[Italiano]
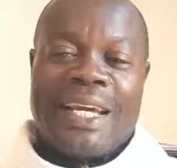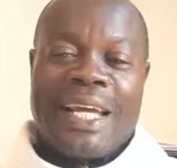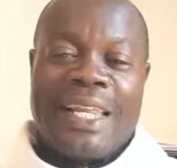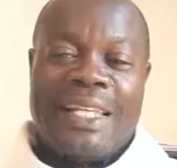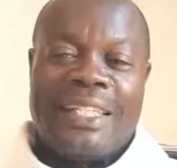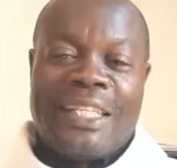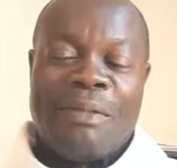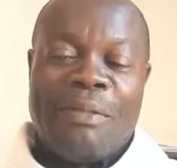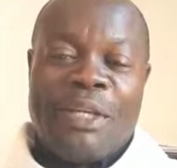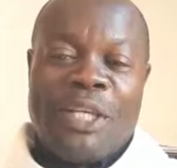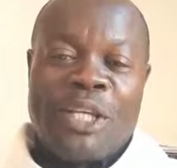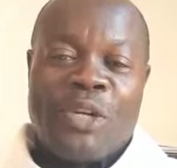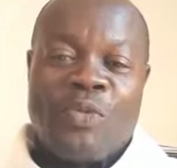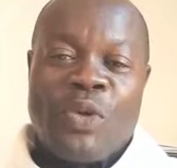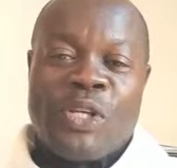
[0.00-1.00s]

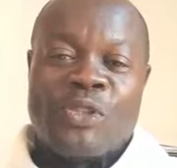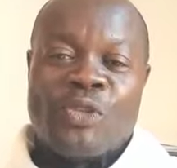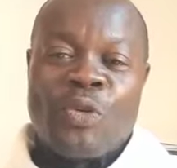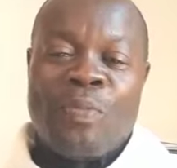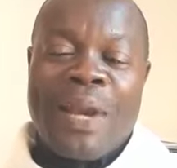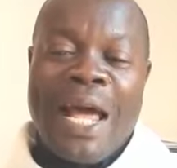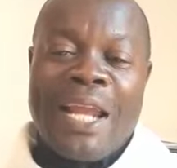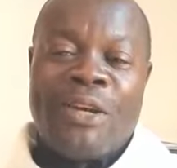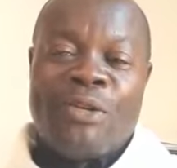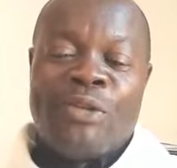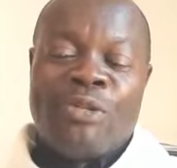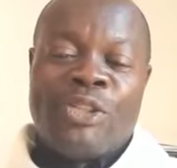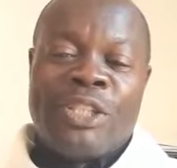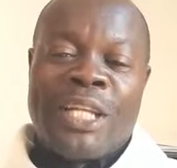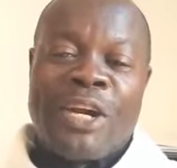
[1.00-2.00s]
Carissimi, questo
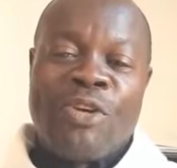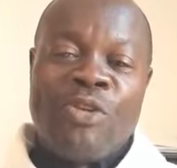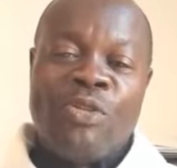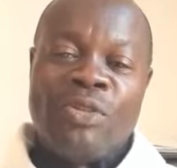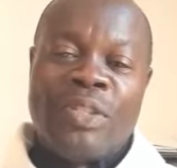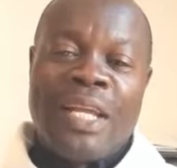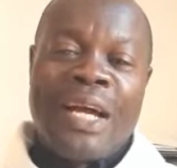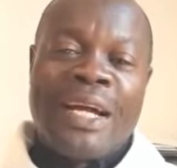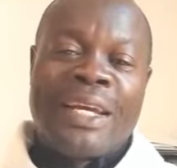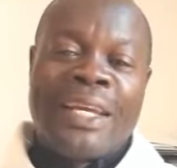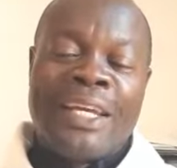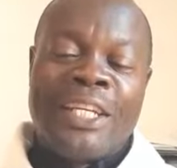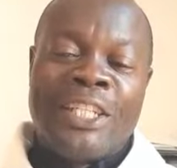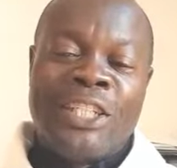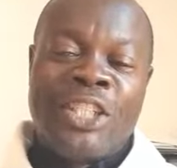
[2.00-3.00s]
brano ci racconta
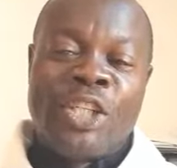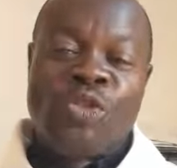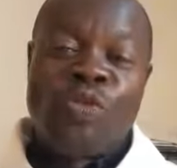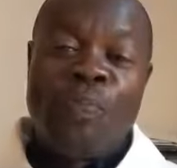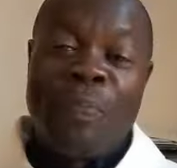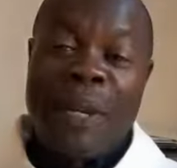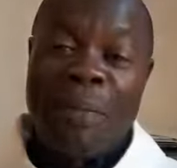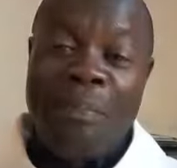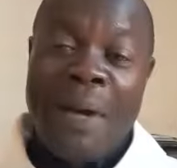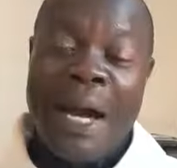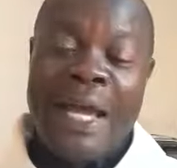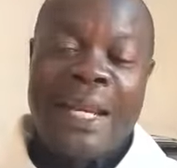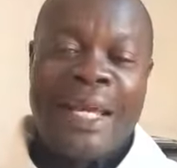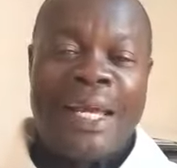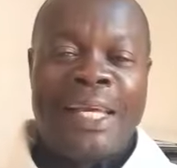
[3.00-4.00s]
che Gesù
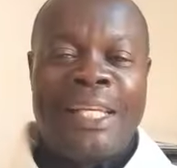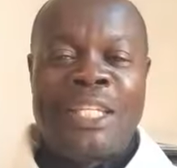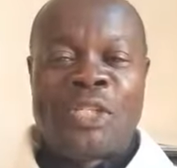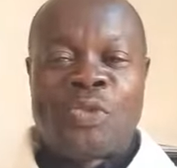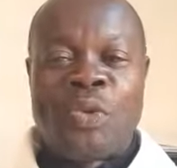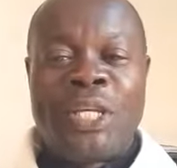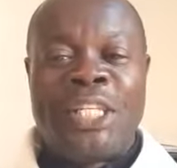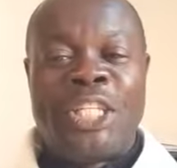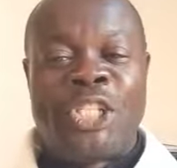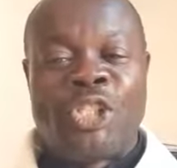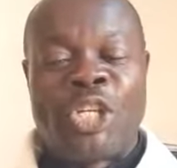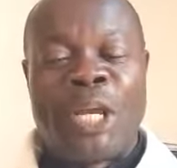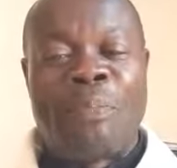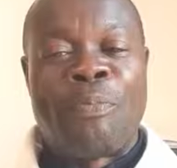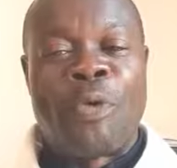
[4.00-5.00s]
prepara i suoi
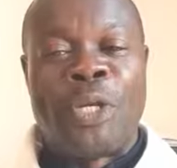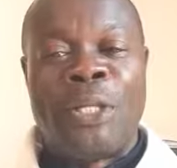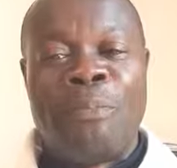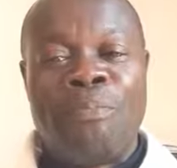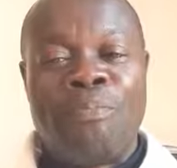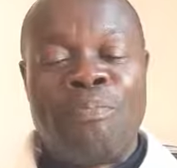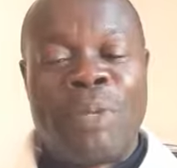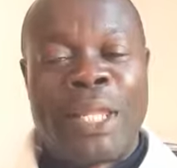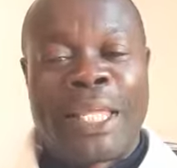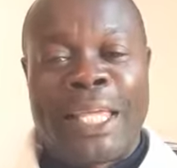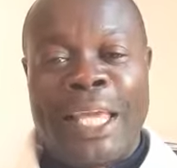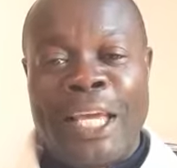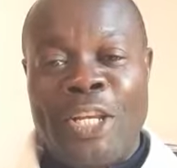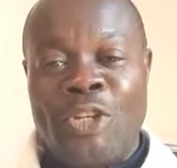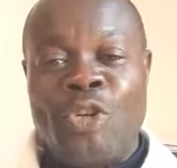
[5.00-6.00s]
discepoli
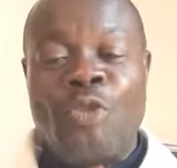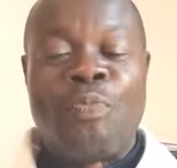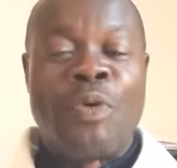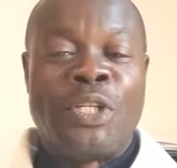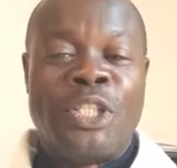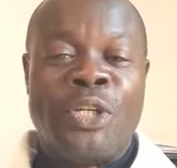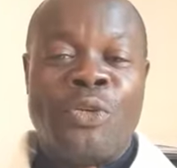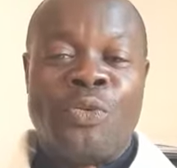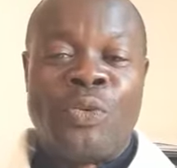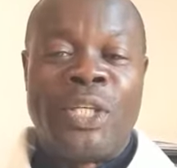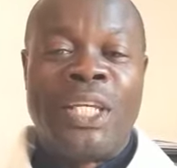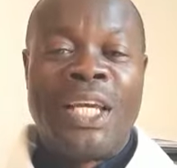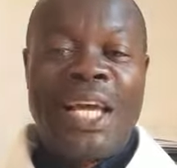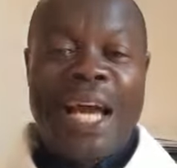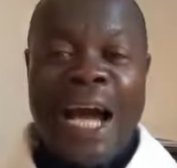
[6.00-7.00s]
perché dopo di
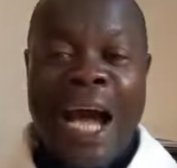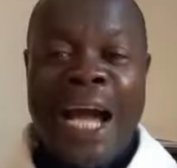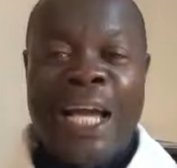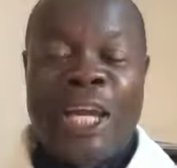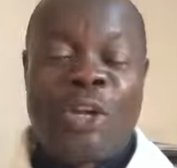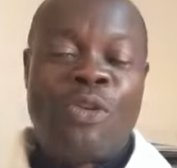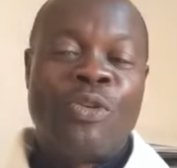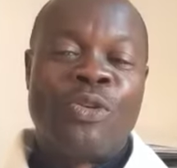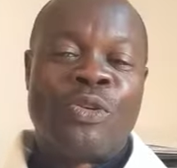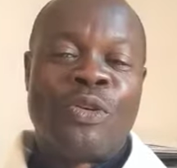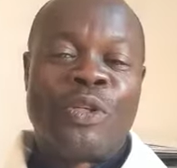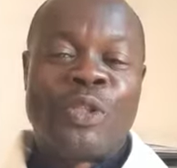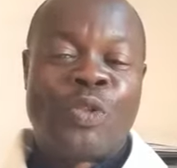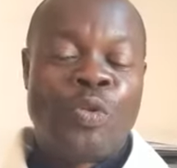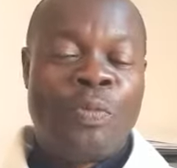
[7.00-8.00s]
lui anche
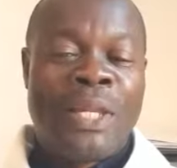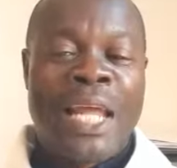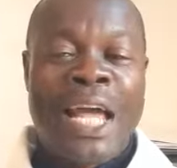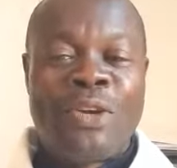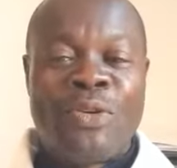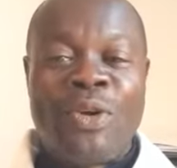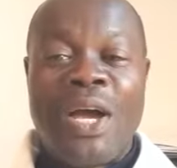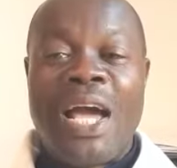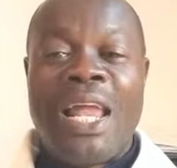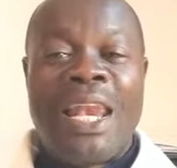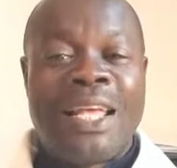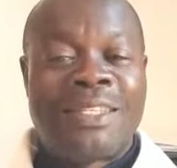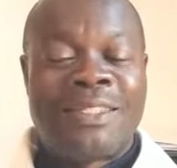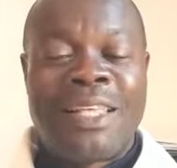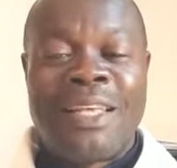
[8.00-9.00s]
loro subiranno
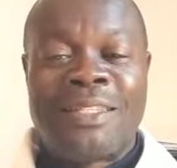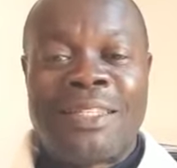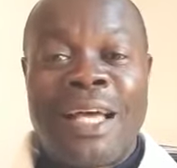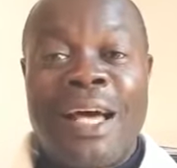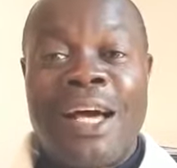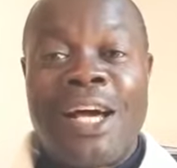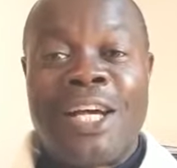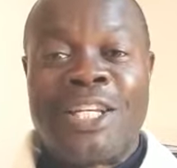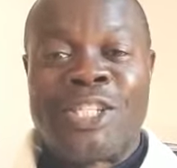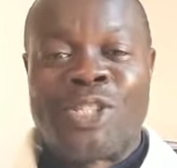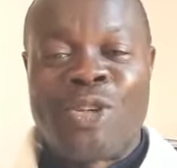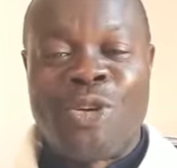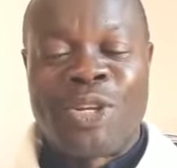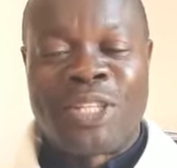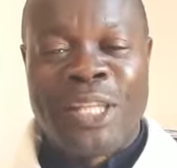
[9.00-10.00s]
la stessa
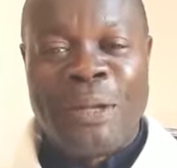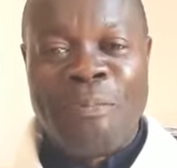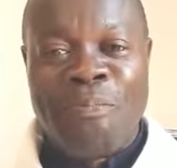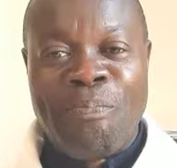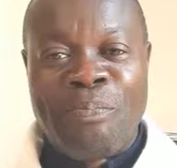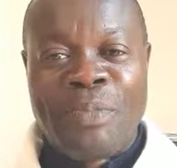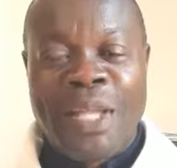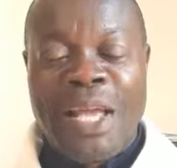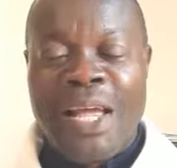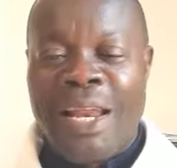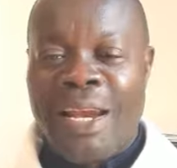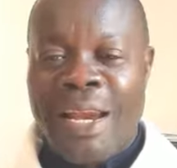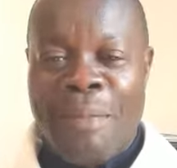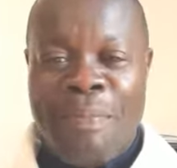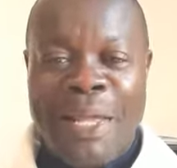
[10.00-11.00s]
sorte,
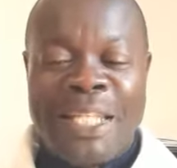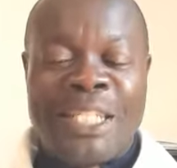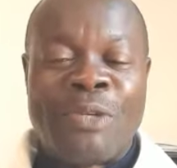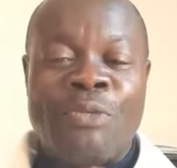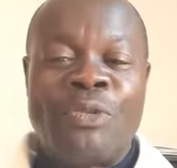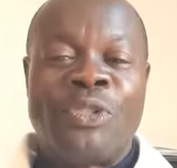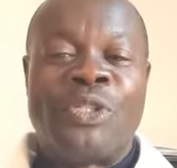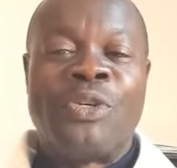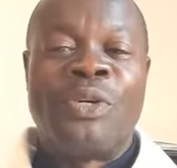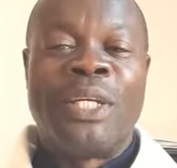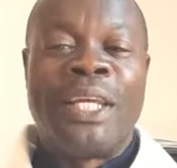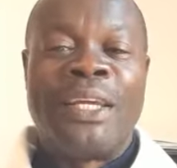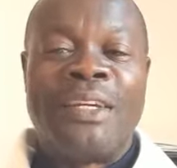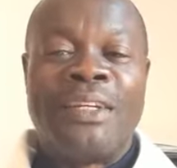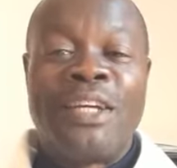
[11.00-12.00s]
la
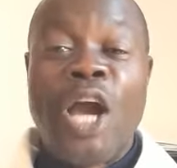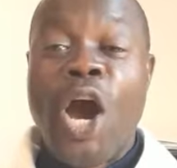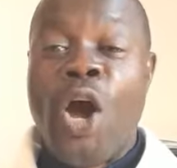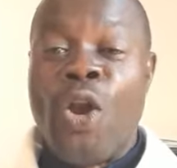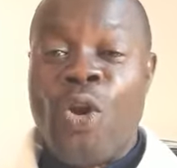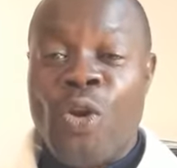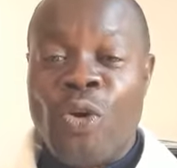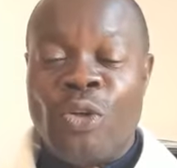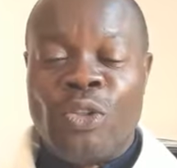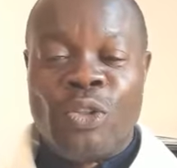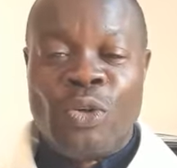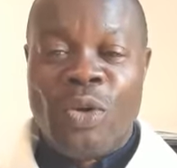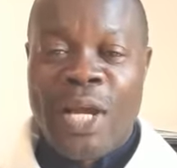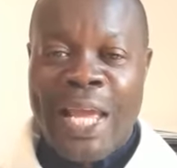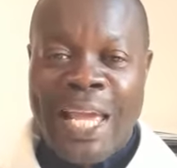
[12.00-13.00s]
persecuzione,
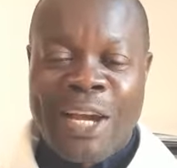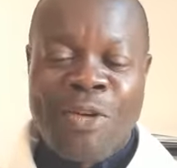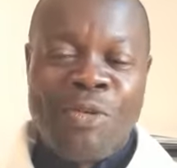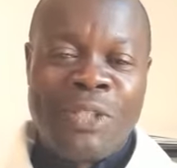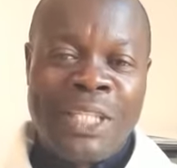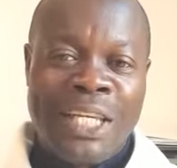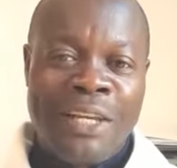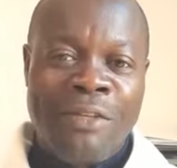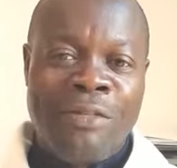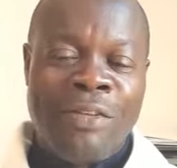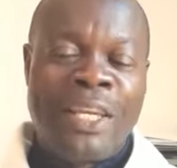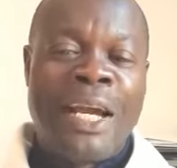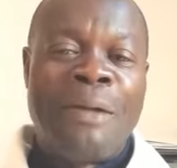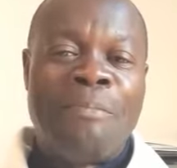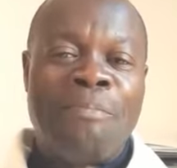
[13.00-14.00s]
l'odio e così
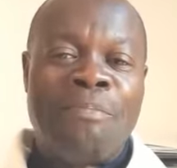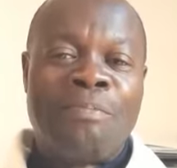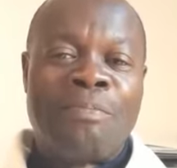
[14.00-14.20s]
via.